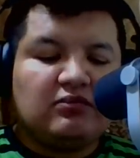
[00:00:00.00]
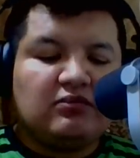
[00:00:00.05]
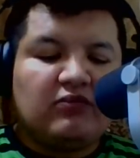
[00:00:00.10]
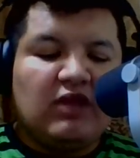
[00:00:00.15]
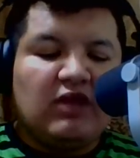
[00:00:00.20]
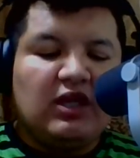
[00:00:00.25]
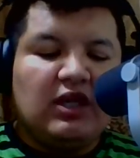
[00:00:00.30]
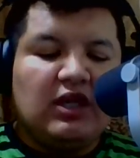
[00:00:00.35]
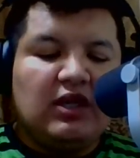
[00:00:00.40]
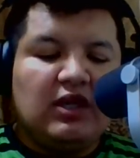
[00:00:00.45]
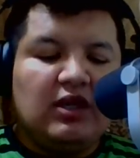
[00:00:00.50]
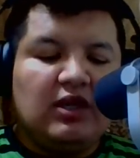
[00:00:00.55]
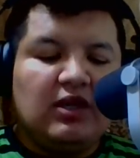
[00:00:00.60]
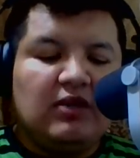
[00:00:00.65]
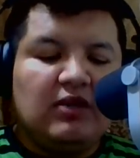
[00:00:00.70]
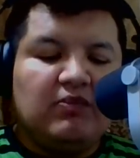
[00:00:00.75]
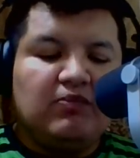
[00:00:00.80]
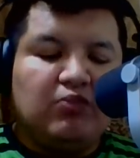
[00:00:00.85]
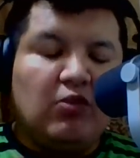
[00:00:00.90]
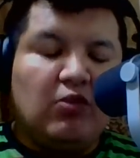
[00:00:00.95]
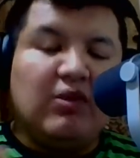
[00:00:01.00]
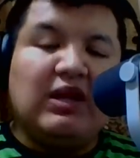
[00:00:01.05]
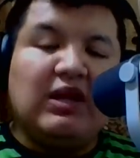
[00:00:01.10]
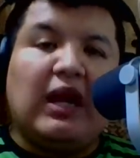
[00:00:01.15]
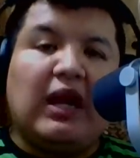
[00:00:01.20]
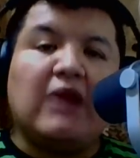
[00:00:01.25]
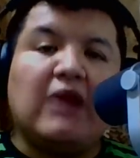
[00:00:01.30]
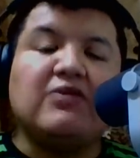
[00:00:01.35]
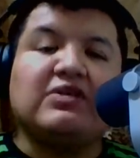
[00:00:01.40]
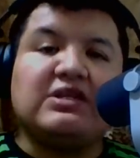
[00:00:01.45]
eh,
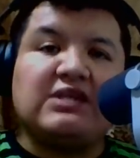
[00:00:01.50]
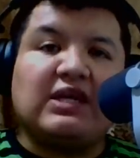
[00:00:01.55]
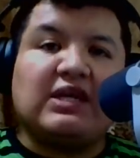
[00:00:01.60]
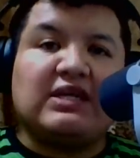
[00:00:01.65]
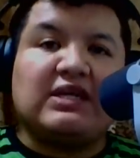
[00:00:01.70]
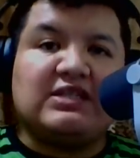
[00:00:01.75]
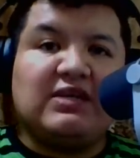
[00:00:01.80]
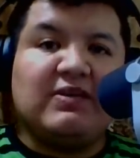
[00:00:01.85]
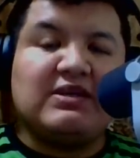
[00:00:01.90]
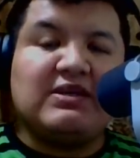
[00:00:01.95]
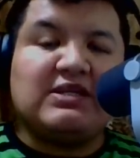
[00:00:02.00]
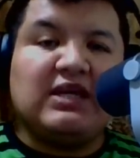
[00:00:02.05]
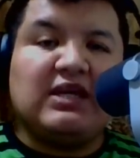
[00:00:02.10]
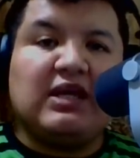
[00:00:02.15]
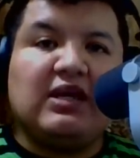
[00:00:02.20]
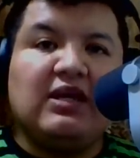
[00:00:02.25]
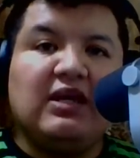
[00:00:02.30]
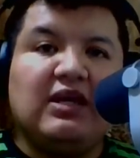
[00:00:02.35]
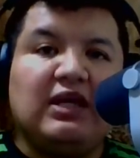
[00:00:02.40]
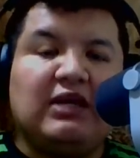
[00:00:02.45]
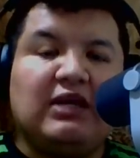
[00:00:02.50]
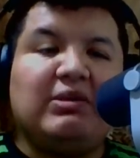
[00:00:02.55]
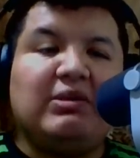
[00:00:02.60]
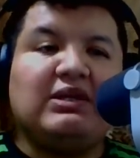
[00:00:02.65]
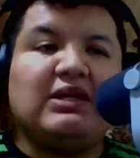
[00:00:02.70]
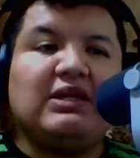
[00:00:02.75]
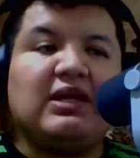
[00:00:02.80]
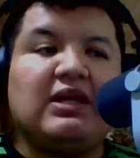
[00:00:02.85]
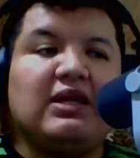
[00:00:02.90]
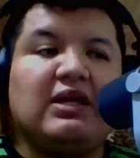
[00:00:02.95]
pública la noticia que se iba a ser
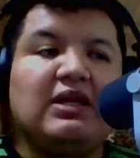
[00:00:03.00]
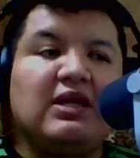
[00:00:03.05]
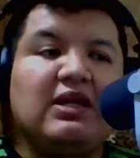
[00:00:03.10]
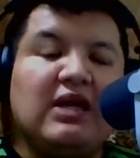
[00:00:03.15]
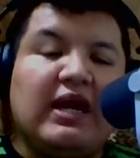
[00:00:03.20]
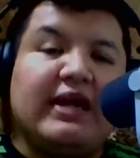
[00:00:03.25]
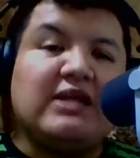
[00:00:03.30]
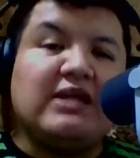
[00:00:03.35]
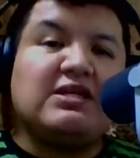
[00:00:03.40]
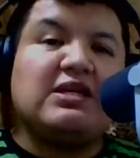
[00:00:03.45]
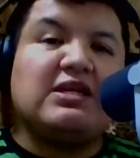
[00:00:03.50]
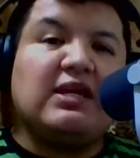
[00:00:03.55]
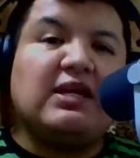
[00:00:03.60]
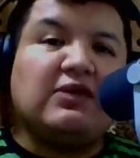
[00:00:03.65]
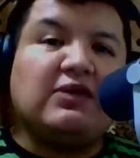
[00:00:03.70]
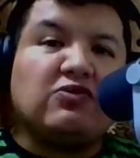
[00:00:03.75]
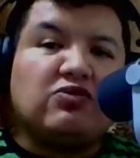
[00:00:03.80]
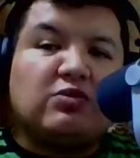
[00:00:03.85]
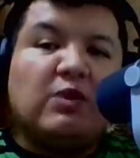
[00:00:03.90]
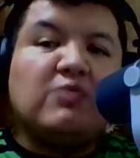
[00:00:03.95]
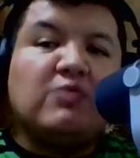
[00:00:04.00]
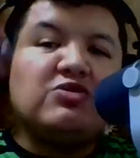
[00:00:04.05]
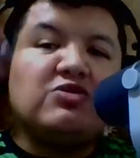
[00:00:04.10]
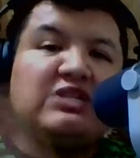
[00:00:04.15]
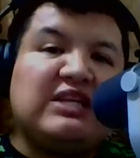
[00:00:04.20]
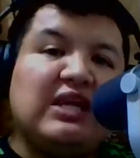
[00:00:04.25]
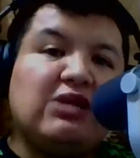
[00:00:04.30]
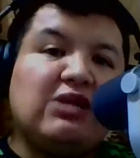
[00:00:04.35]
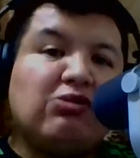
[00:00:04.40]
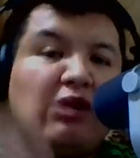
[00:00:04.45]
invitada. En ese directo estuvimos
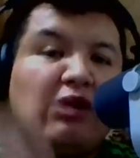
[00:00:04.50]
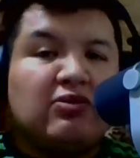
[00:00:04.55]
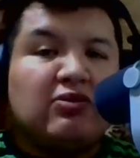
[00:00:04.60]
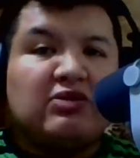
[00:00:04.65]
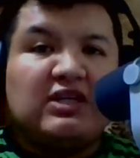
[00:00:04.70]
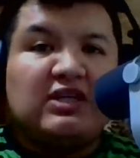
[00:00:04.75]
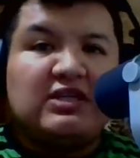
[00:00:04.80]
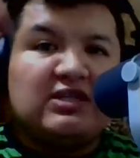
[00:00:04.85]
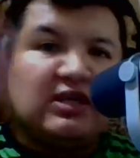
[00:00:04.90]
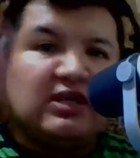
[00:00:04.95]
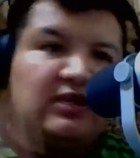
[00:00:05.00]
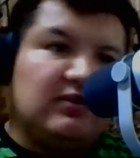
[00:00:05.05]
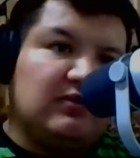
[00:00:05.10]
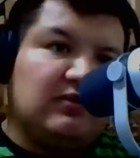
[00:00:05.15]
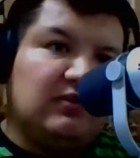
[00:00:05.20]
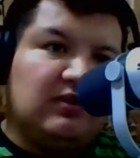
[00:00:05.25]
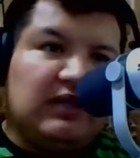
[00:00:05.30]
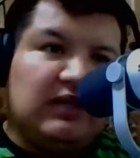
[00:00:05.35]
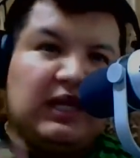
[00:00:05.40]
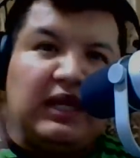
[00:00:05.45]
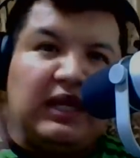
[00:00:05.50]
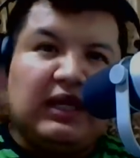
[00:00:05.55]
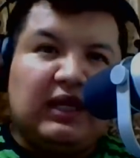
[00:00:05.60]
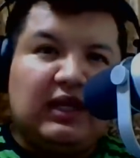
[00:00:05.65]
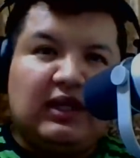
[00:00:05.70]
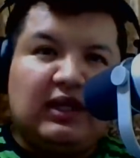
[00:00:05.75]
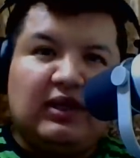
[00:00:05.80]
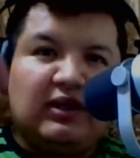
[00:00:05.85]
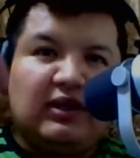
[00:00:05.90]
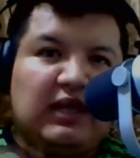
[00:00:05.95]
siguiendo la noticia
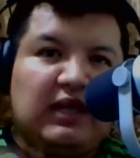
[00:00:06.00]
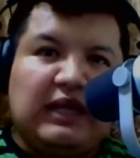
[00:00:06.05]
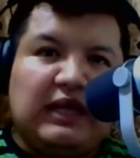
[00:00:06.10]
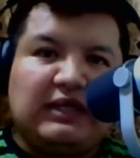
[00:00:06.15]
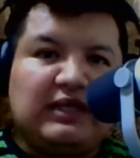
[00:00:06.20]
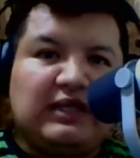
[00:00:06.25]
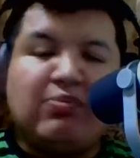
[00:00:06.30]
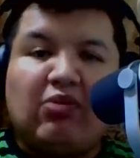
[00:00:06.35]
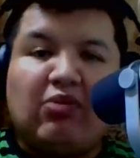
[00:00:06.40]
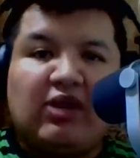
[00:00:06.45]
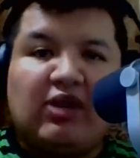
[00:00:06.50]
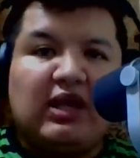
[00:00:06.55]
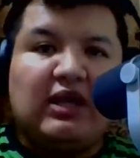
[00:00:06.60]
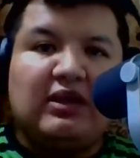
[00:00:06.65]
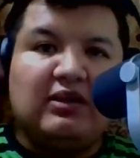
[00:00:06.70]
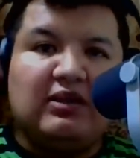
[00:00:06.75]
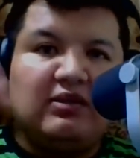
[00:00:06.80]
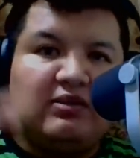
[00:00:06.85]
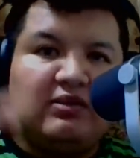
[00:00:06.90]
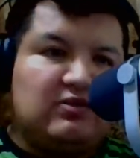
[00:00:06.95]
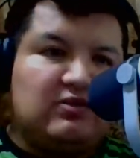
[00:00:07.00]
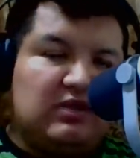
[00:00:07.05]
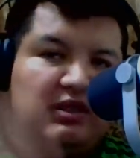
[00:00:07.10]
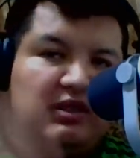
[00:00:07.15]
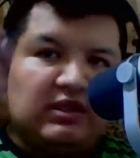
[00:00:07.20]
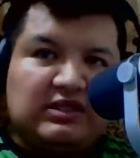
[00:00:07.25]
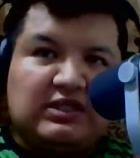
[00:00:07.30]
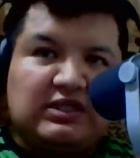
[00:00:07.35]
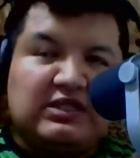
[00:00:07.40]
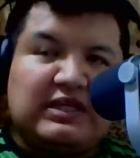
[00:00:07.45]
eh, a tiempo real. Este,
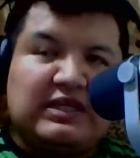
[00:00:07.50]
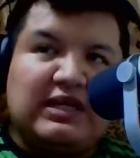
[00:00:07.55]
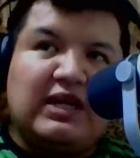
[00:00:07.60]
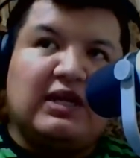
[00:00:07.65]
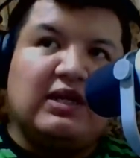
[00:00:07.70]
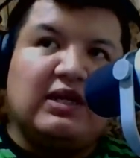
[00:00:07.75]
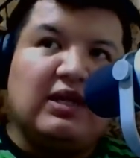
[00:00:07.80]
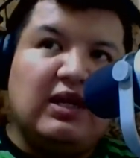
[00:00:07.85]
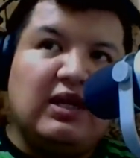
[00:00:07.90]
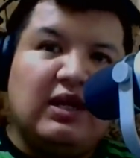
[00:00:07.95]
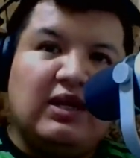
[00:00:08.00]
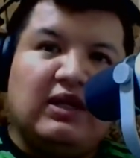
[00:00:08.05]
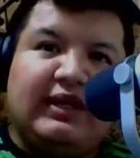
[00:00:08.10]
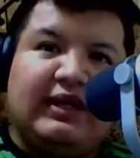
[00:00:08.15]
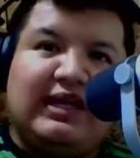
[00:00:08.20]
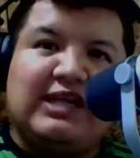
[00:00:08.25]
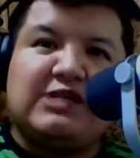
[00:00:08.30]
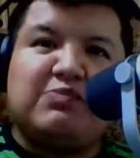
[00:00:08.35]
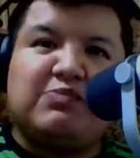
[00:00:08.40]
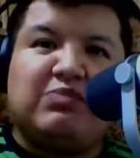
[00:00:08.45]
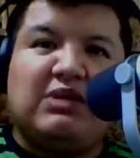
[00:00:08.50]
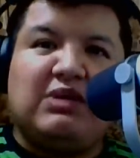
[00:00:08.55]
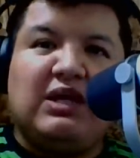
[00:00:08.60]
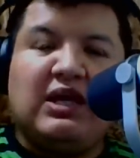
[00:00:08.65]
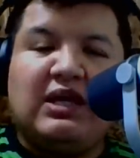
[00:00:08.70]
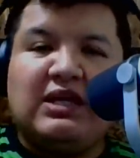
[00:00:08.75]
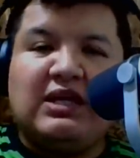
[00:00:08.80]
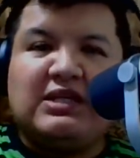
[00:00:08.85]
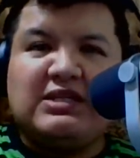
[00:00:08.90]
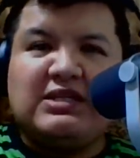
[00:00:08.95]
así salían
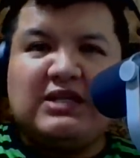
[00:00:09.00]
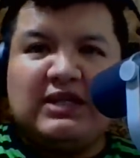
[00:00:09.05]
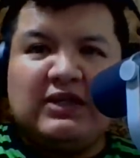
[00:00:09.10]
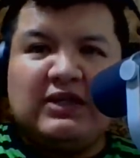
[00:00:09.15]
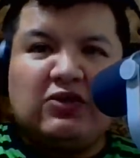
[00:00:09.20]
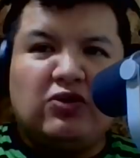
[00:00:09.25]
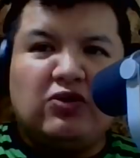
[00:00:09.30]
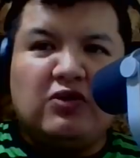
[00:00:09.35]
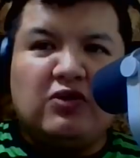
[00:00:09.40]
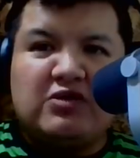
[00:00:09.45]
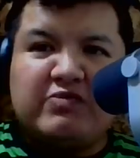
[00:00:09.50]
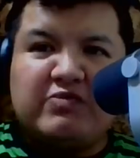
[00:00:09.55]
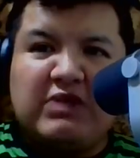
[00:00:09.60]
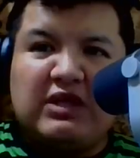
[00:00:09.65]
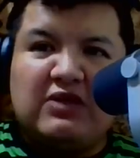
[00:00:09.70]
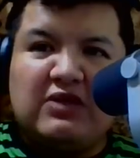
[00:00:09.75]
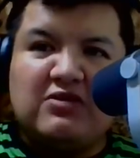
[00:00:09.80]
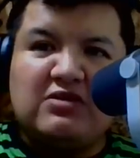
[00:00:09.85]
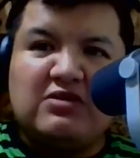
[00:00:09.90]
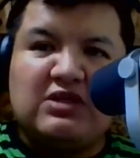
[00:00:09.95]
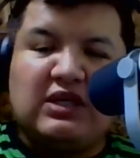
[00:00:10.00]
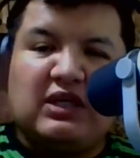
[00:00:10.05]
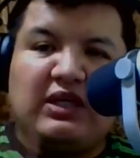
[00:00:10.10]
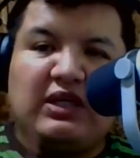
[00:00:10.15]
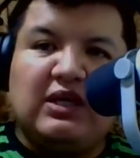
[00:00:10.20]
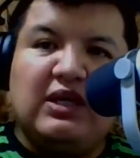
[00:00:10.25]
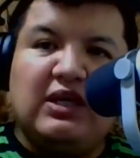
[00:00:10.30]
ESPN, así salían todos los medios, eh,